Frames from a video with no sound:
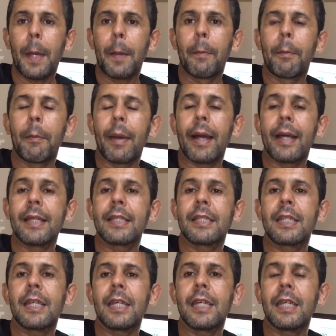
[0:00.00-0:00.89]
Mas
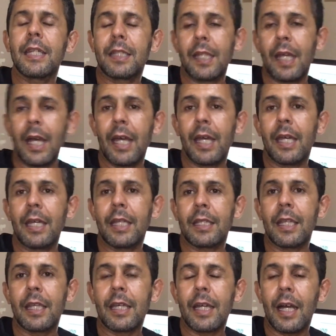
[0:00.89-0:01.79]
tem, tá, em,
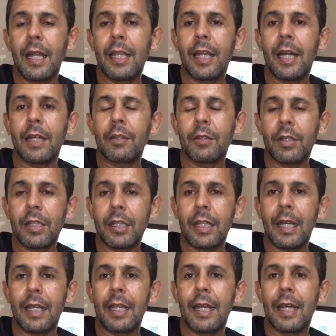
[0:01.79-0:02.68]
tem Galhardo que
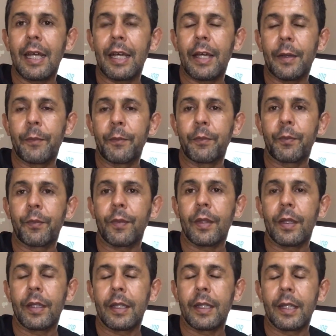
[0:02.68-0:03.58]
tá na,
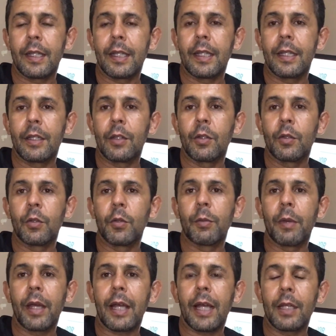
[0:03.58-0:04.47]
no
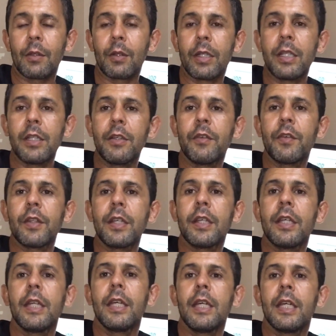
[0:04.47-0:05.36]
Mercado
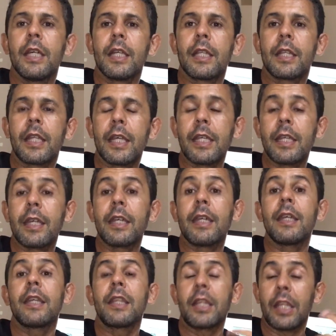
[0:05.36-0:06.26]
Livre, tem
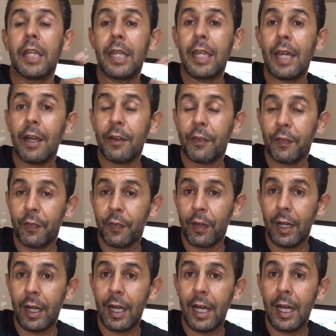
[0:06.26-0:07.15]
aí tem a,
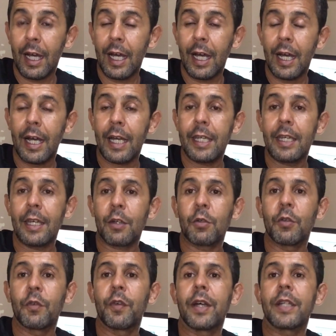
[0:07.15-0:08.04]
a, a, a
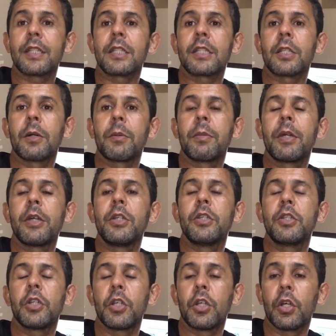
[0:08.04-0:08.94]
conversa
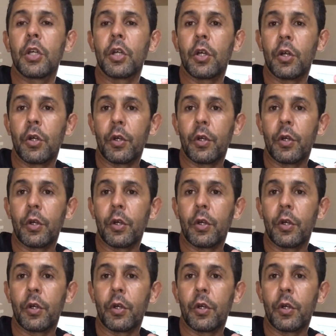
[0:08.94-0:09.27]
também de